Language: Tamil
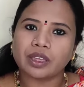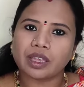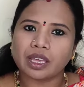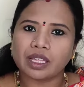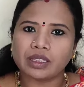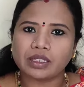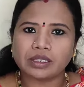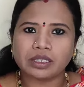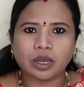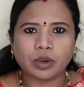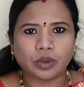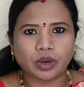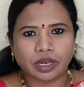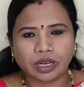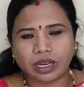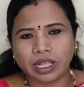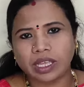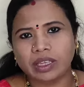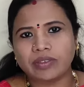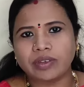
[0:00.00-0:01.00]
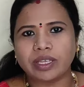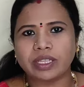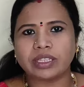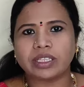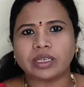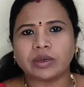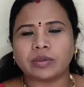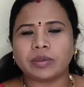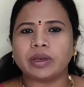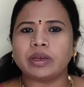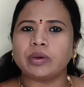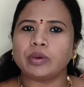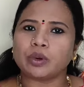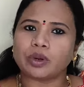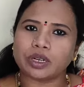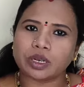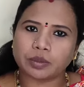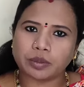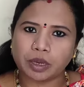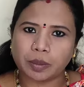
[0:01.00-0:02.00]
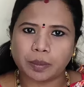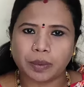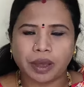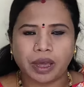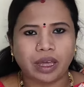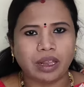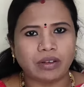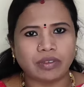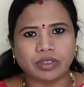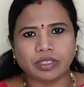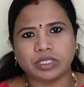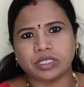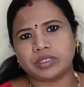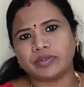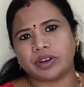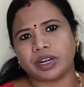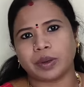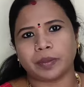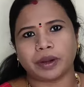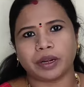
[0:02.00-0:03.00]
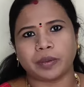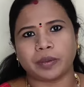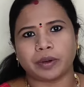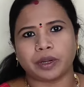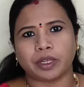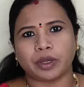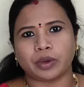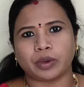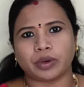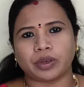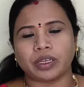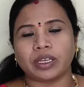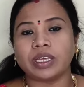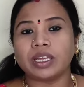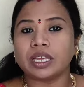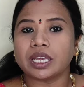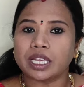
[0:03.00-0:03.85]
ஏற்றிட்டு அவங்களுக்கு நெய்வேத்தியமாக ஒரு டம்ளர் பால் வச்சு வழிபாடு பண்ணிக்கோங்க